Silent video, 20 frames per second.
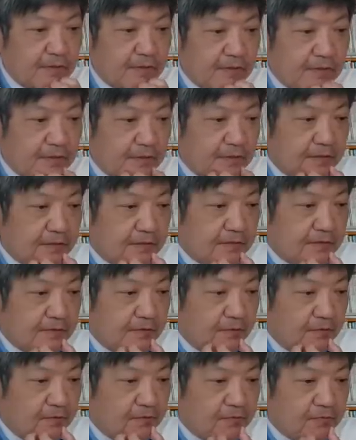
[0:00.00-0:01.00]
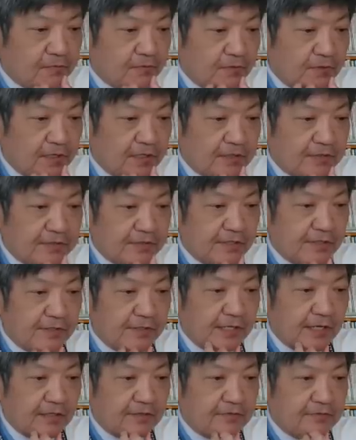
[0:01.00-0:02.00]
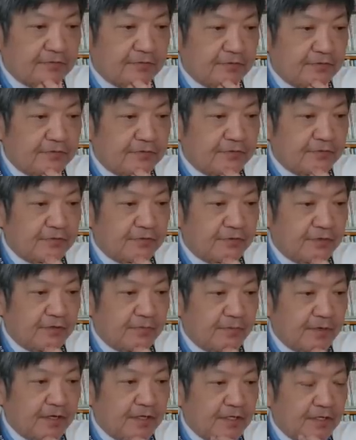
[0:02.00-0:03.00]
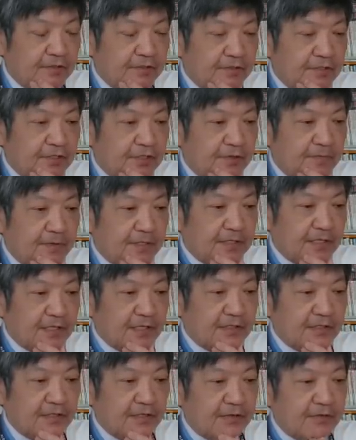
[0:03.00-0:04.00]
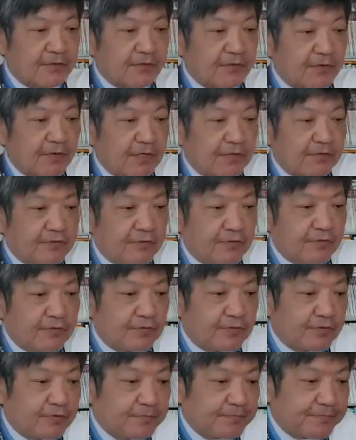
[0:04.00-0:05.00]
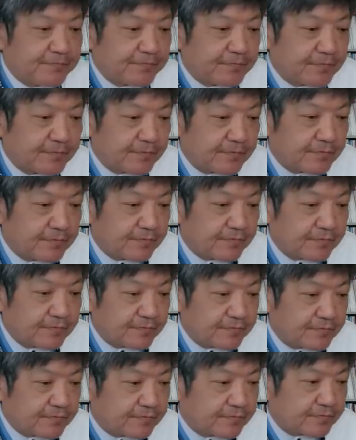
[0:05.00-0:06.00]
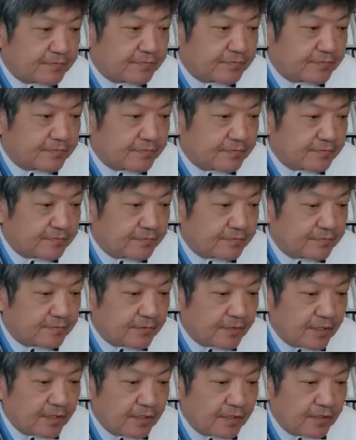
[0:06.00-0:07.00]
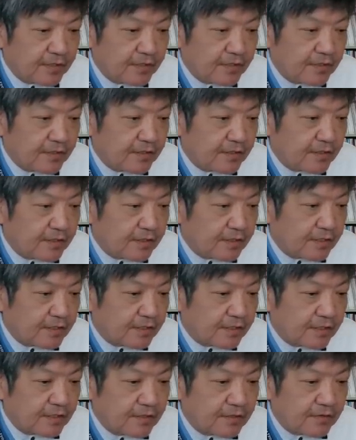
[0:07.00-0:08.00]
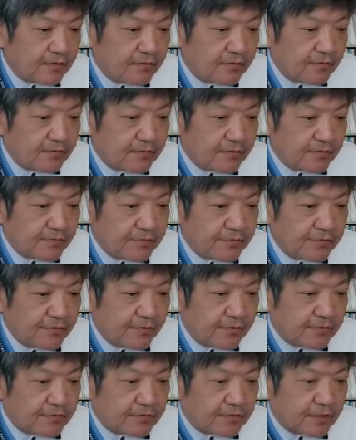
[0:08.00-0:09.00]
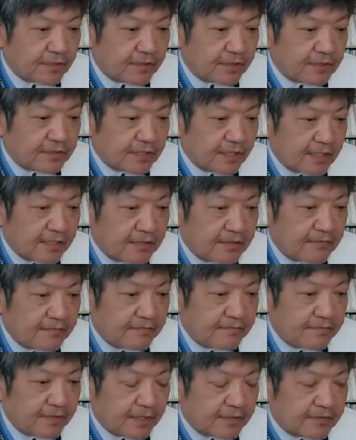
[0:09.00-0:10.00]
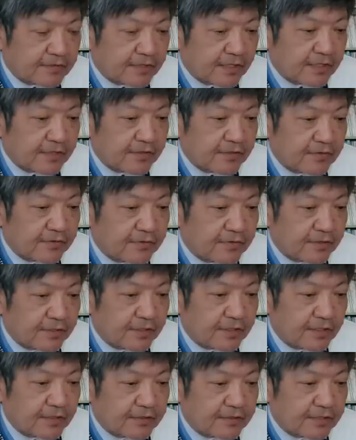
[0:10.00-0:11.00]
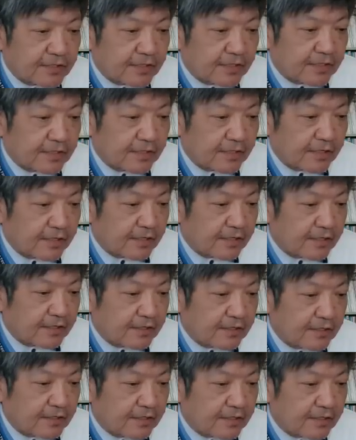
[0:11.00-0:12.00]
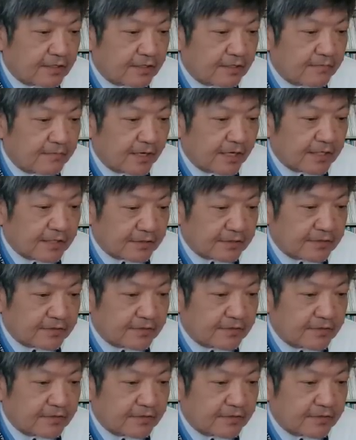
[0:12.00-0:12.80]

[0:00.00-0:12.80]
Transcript: えー、香港半線192マイナス1万7540うーん、えー、昨日のニューヨークは332ですからね、えー、マイナス